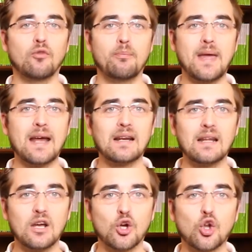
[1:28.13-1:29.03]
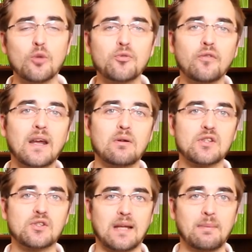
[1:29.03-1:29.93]
wo mehr mehrere
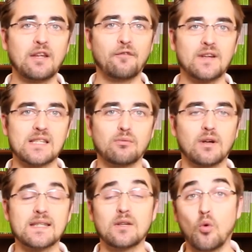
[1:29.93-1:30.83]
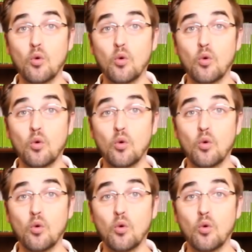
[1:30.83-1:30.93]
Kryptowährungen zusammengefasst worden sind